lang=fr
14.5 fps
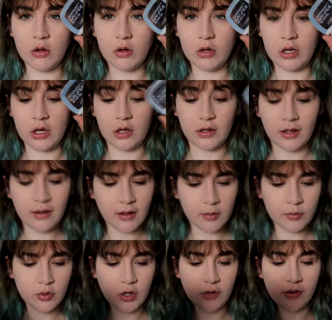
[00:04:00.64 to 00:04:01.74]
il est très très
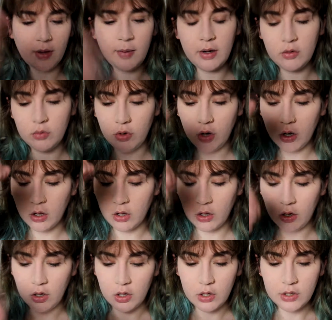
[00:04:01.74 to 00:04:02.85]
beau, il est une très belle couleur.
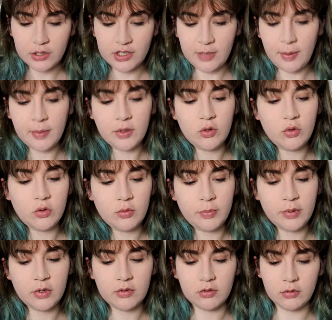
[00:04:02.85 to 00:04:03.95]
J'ai pas pris de
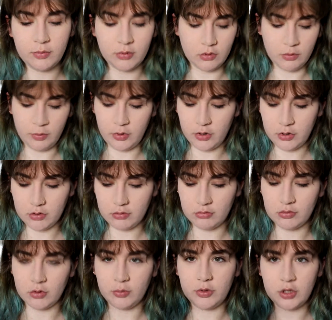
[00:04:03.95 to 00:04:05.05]
pinceau pour le blush,
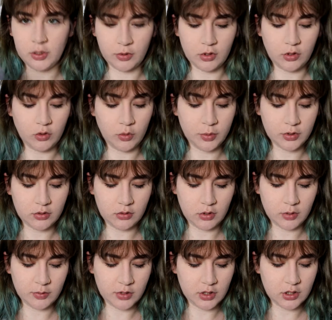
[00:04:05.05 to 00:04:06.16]
tant pis je vais prendre un gros pinceau
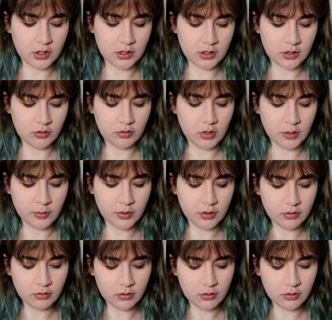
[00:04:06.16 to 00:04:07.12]
comme ça, j'ai que ça sous la main.